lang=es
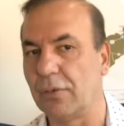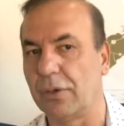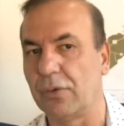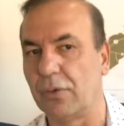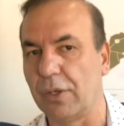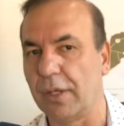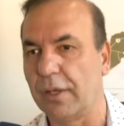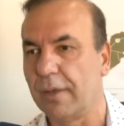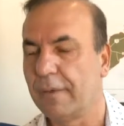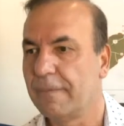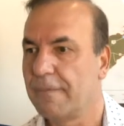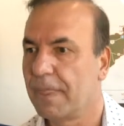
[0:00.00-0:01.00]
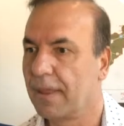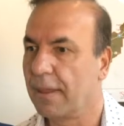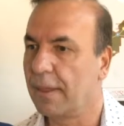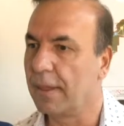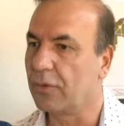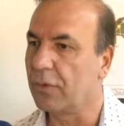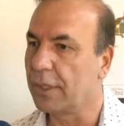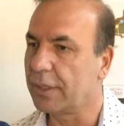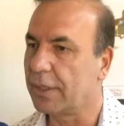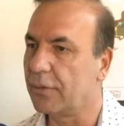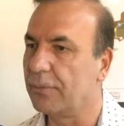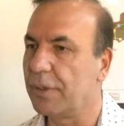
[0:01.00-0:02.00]
Y bueno, hoy eh, con
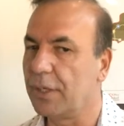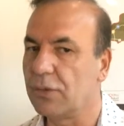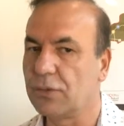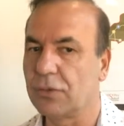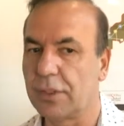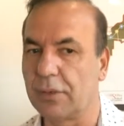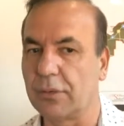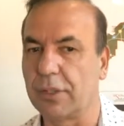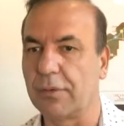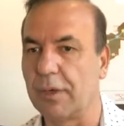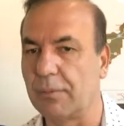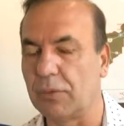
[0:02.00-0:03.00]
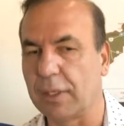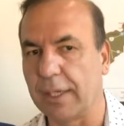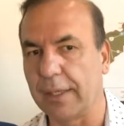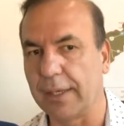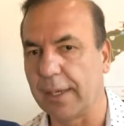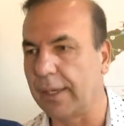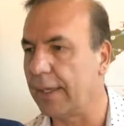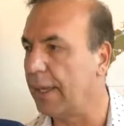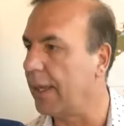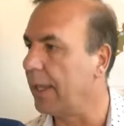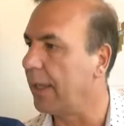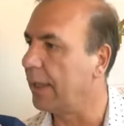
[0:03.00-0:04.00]
este convenio yo creo que vamos a llegar
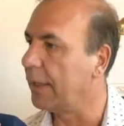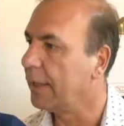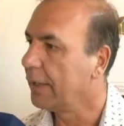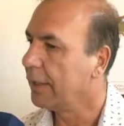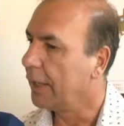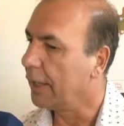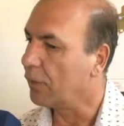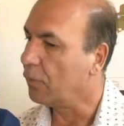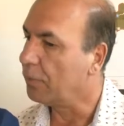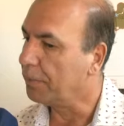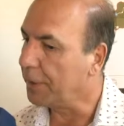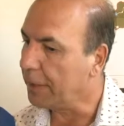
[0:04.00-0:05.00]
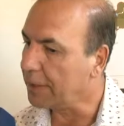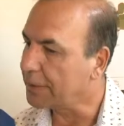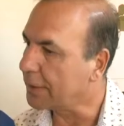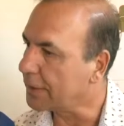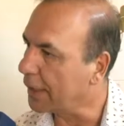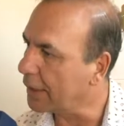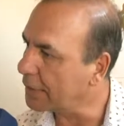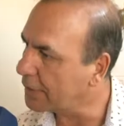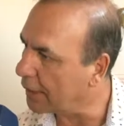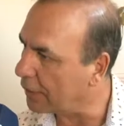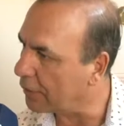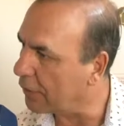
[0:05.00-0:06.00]
a, cumplir y cerrar el
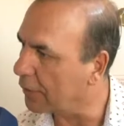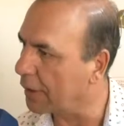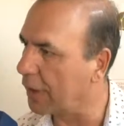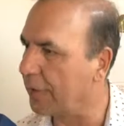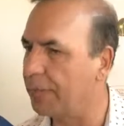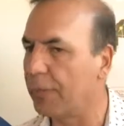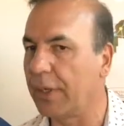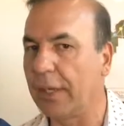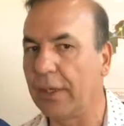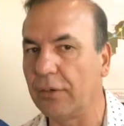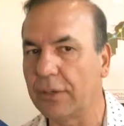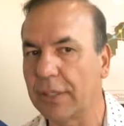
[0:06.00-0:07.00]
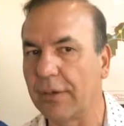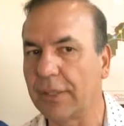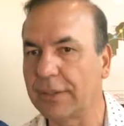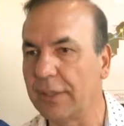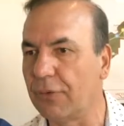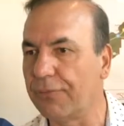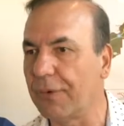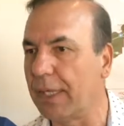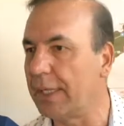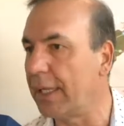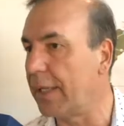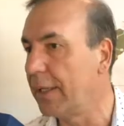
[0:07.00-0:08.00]
ciclo que por ahí nos estaba haciendo
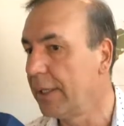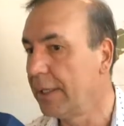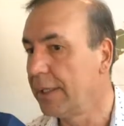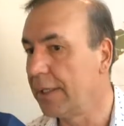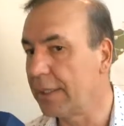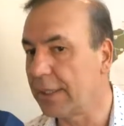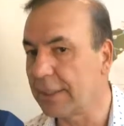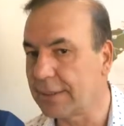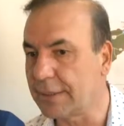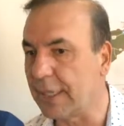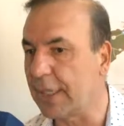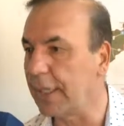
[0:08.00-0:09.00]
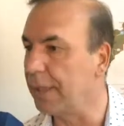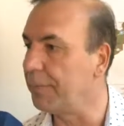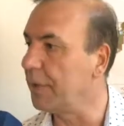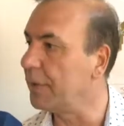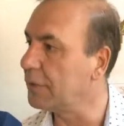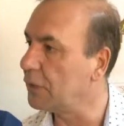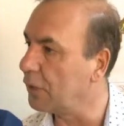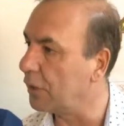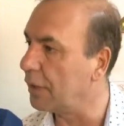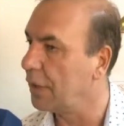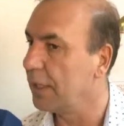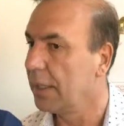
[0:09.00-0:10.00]
falta de estas charlas de
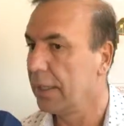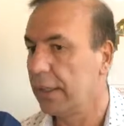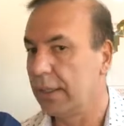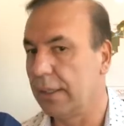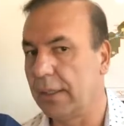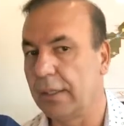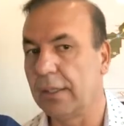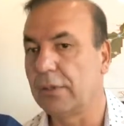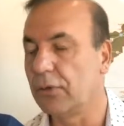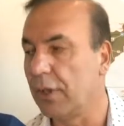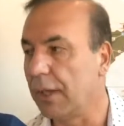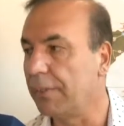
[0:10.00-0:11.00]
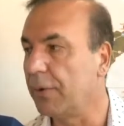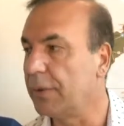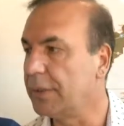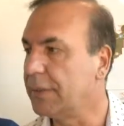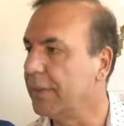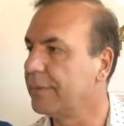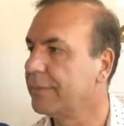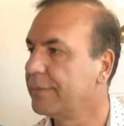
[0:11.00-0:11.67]
prevención eh, en toda la provincia.